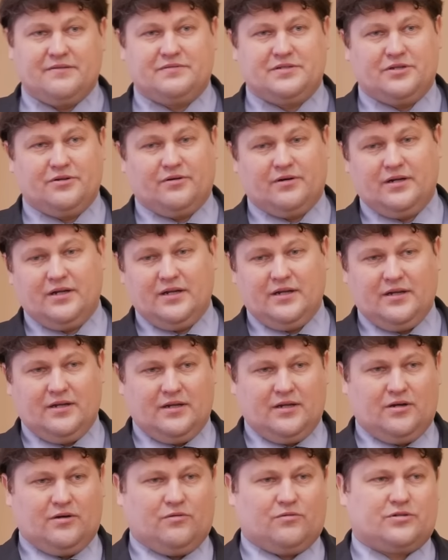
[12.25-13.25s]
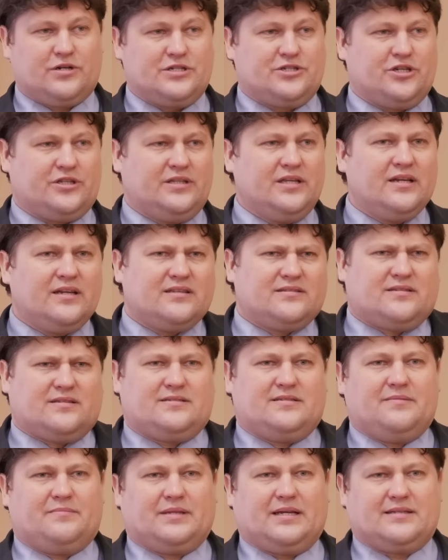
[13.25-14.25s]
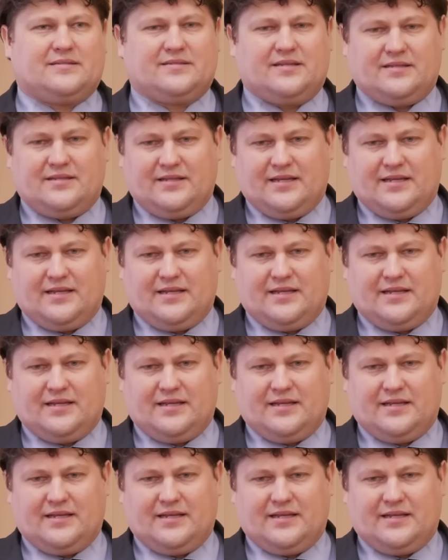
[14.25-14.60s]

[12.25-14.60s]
все, уже 14-17